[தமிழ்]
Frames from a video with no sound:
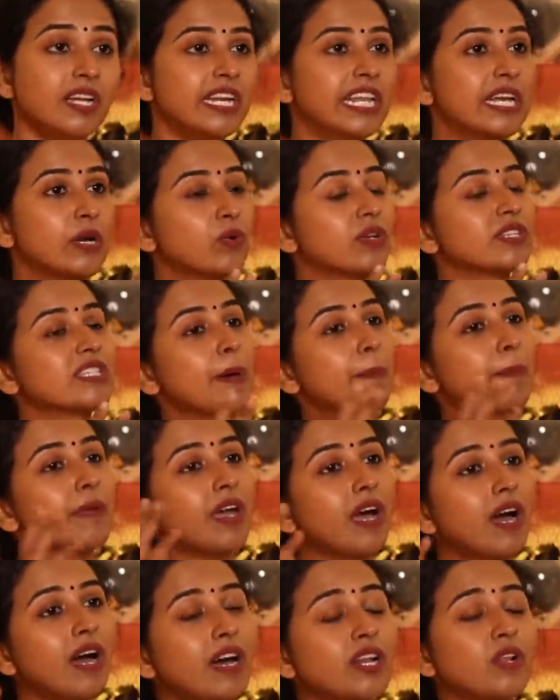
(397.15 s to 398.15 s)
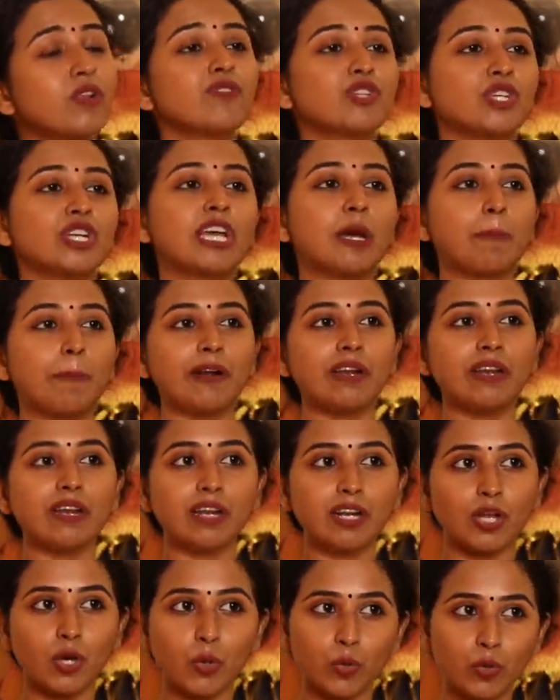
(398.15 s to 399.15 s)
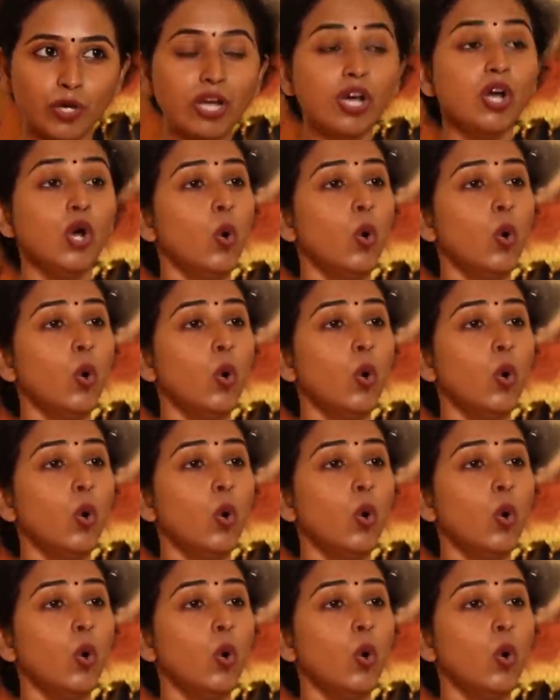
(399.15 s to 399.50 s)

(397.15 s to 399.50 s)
நீங்க ஒரு செம்மையான ஒரு விஷயம் நீங்க பண்றீங்கன்னா கூட